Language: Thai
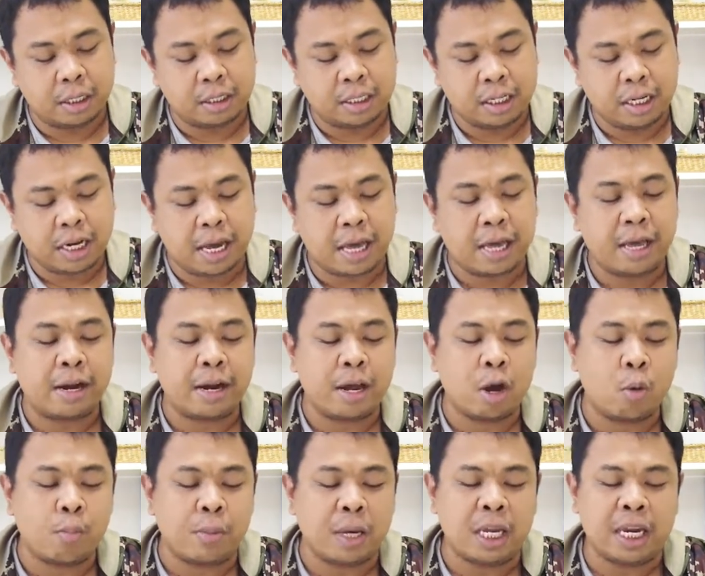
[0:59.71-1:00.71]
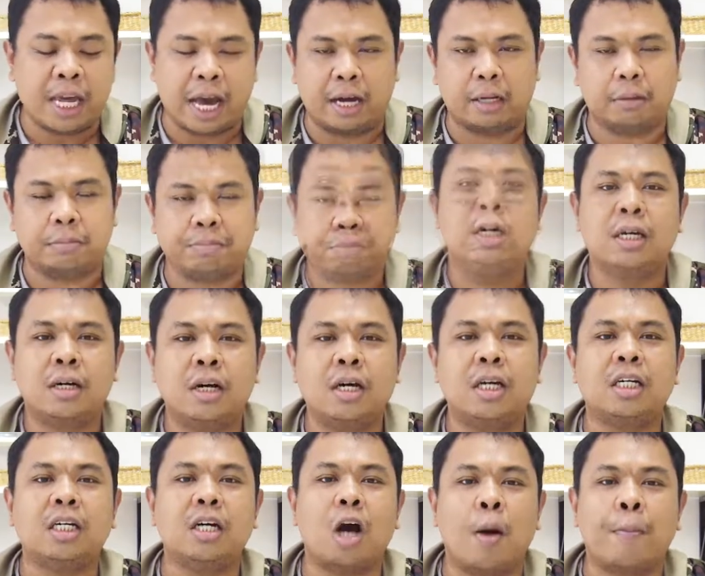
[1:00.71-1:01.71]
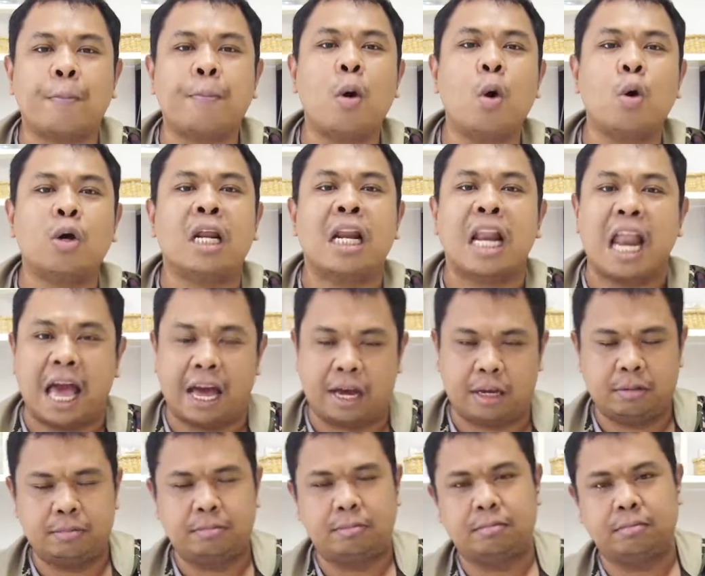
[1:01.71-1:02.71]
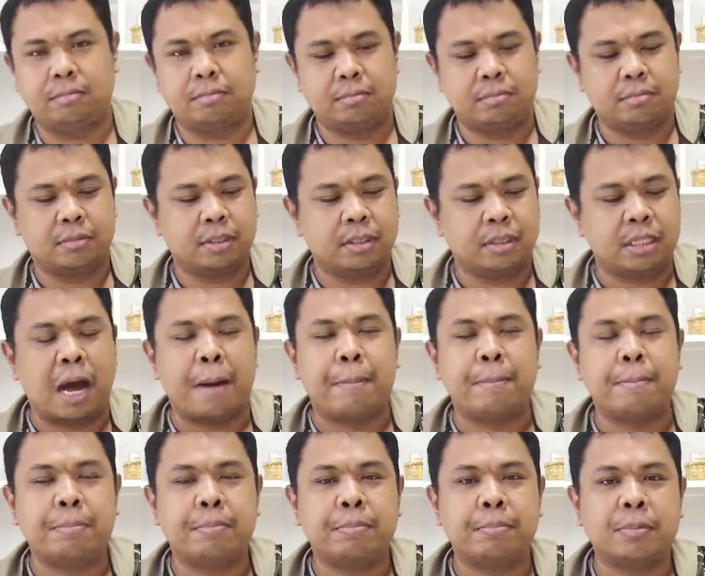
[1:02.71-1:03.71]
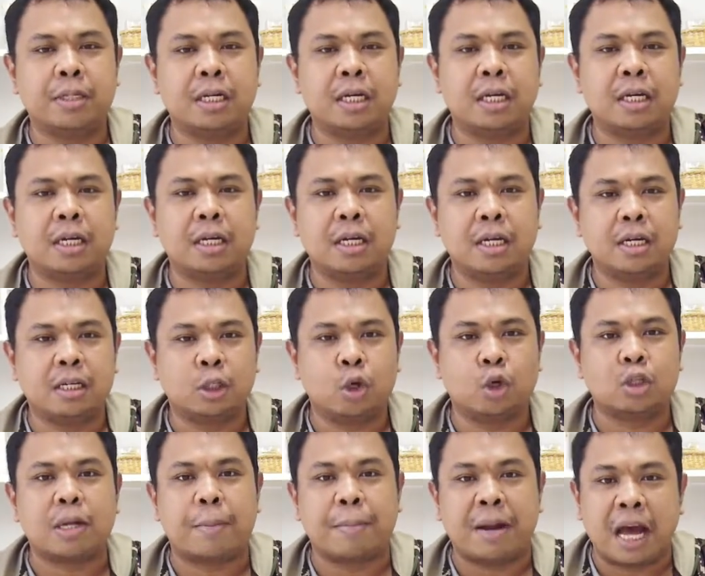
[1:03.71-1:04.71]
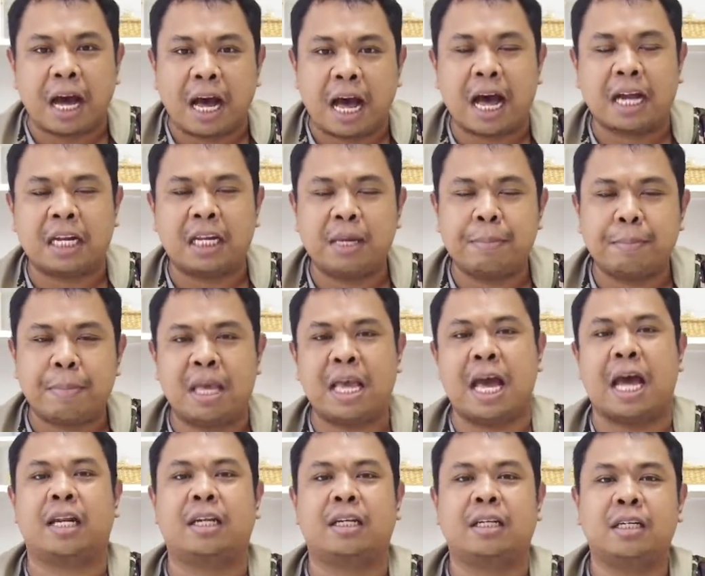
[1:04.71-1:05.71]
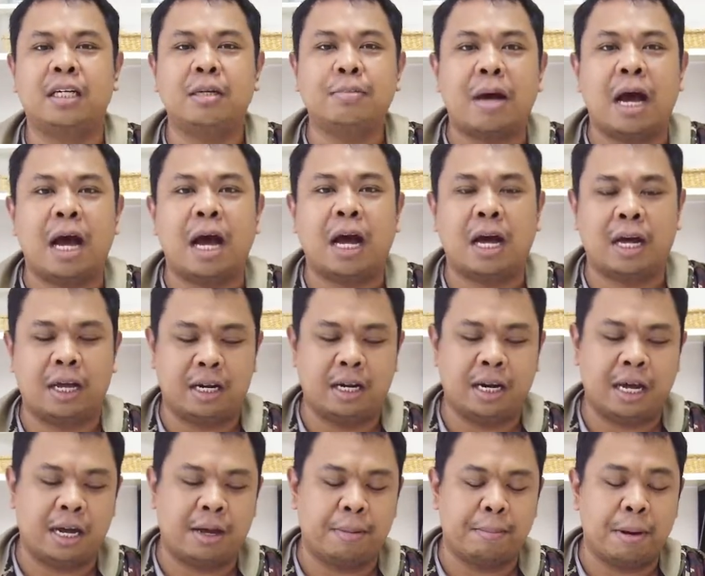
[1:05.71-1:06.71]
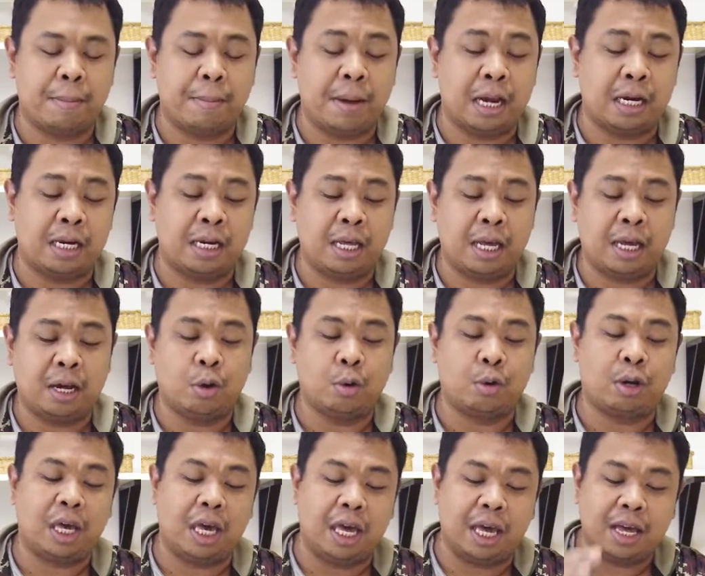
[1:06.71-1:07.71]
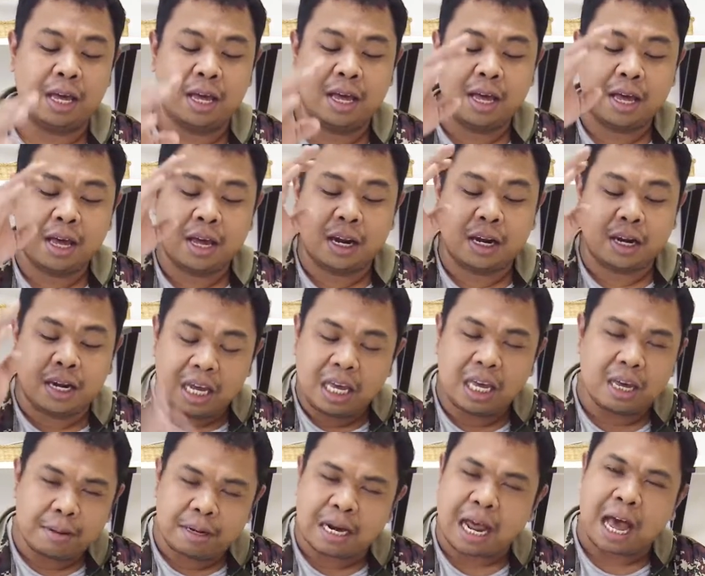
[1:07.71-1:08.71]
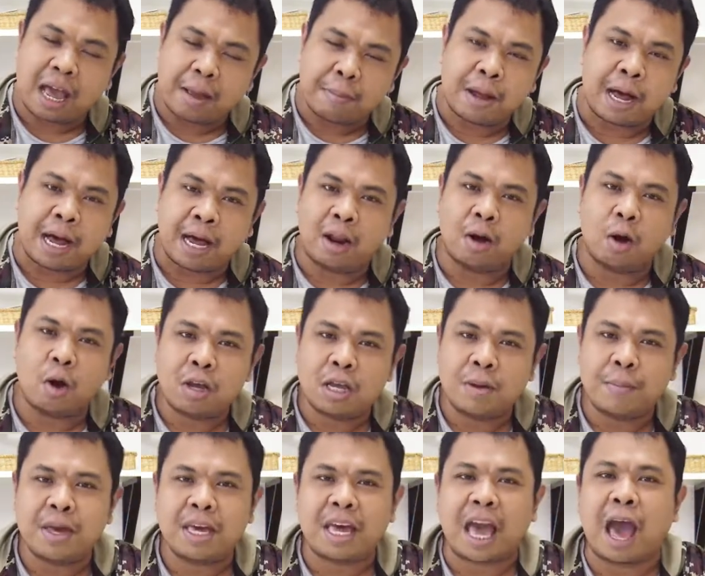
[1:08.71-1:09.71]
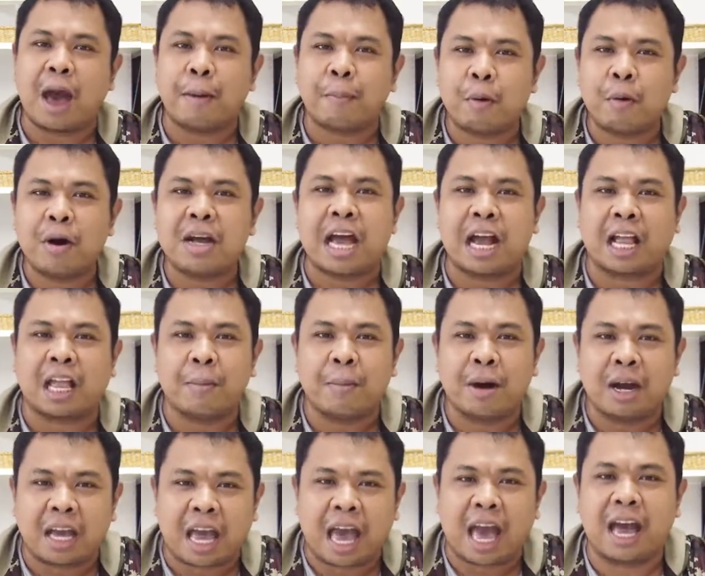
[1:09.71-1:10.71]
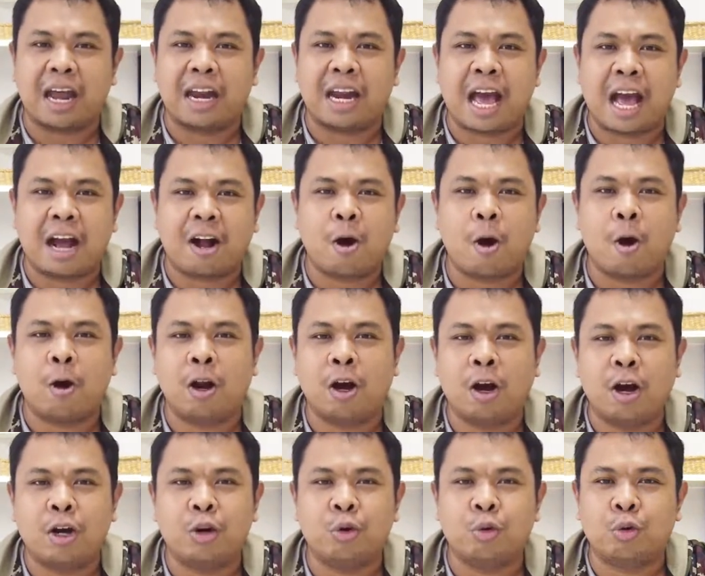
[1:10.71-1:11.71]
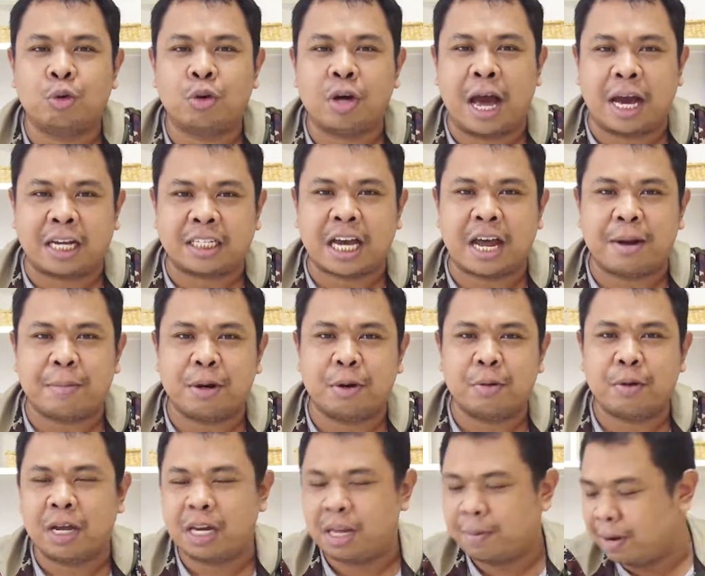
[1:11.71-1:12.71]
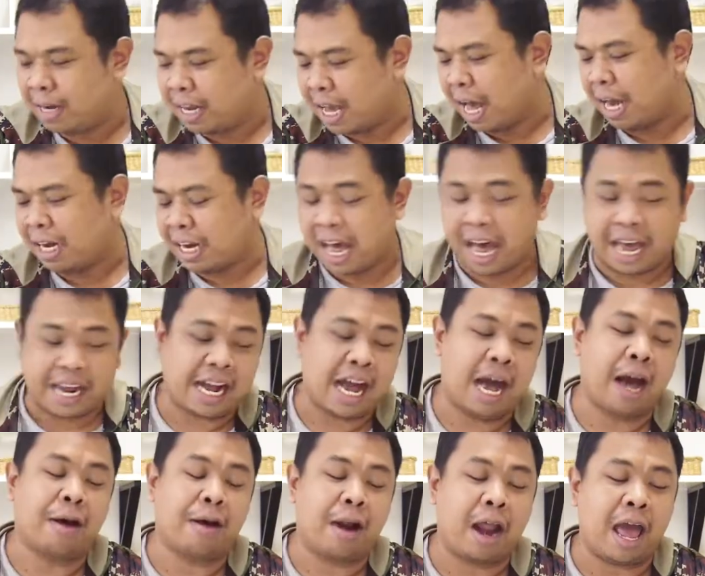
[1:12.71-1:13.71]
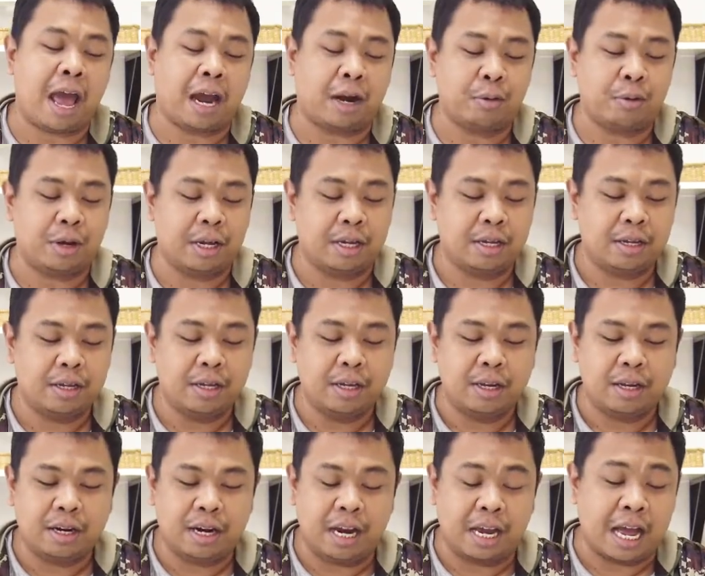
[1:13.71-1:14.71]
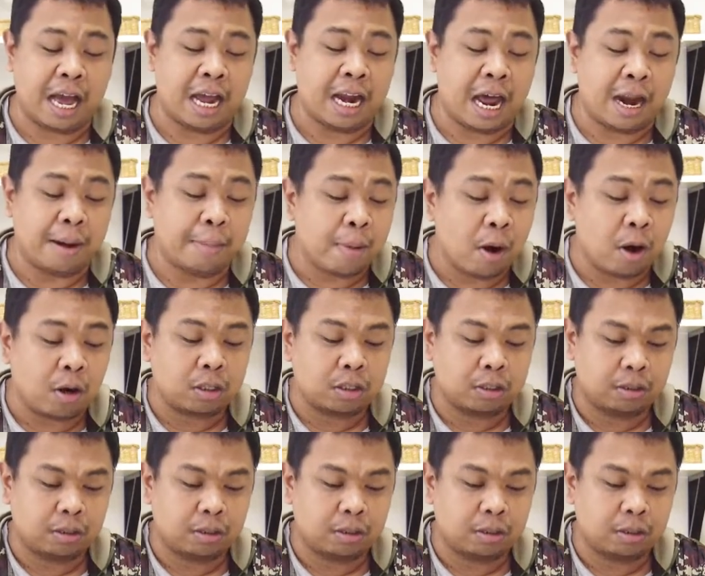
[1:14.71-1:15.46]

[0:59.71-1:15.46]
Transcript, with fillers: ซึ่งไอเรียวมีเนี่ย ก็อ oppo นั่นแหละทำโทรศัพท์ราคาที่ประหยัดขึ้นมานะ ประมาณนี้เอง โอเค นี่ได้มาแล้วก็ยังไม่แกะ เพราะว่าอยากจะมาแกะหน้ากล้องแล้วก็ดูแอคชั่นไปด้วย นี่เป็นการถ่ายครั้งแรกด้วยในการอันบ็อก